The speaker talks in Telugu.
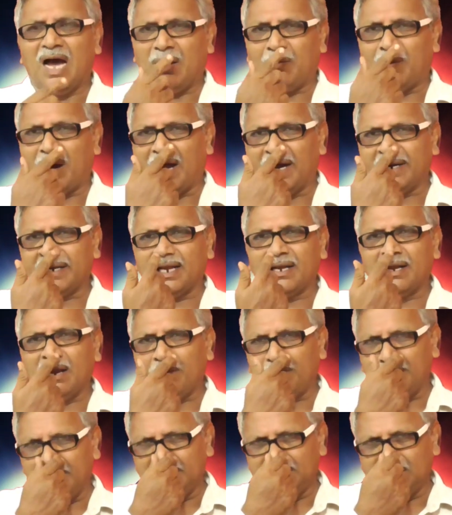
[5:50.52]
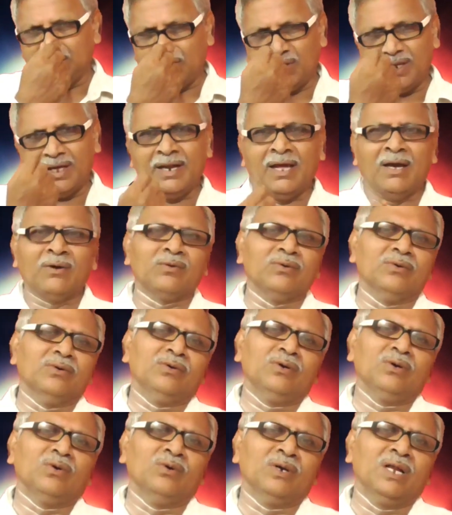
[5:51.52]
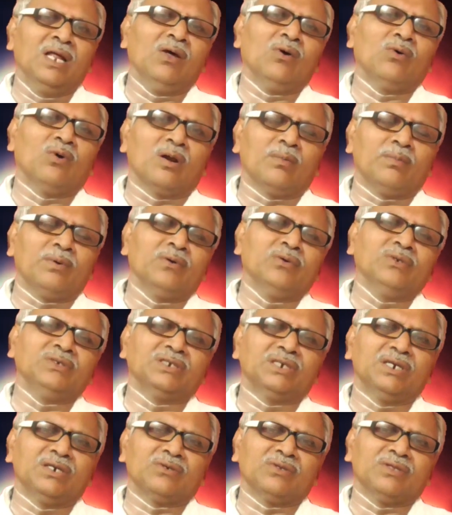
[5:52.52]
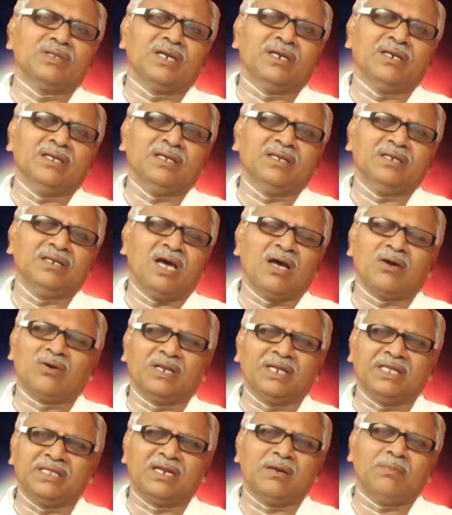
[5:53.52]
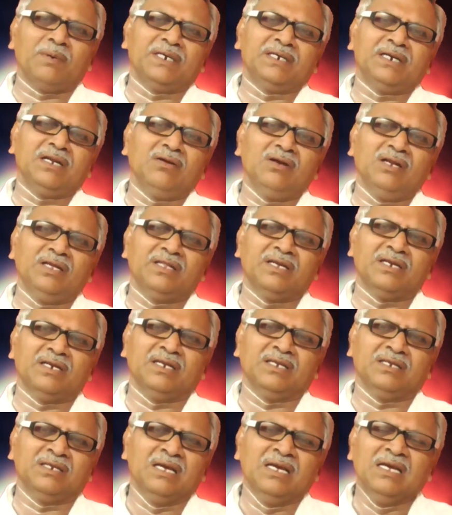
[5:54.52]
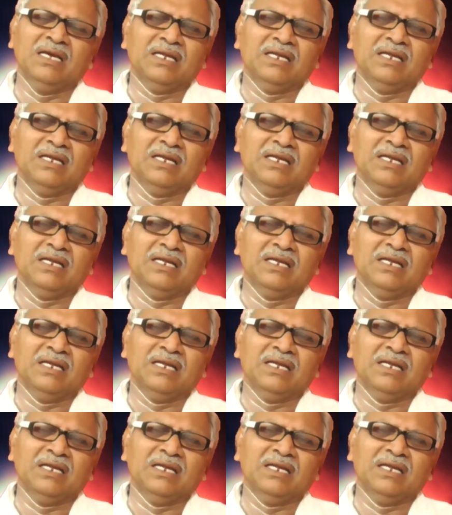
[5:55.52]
ఆ మాట అన్నప్పటి నుంచి కూడా నాకు గుండెలో గుణపొంగుచ్చినట్టు ఉందండి నాకు నిద్ర పట్టడం లేదండి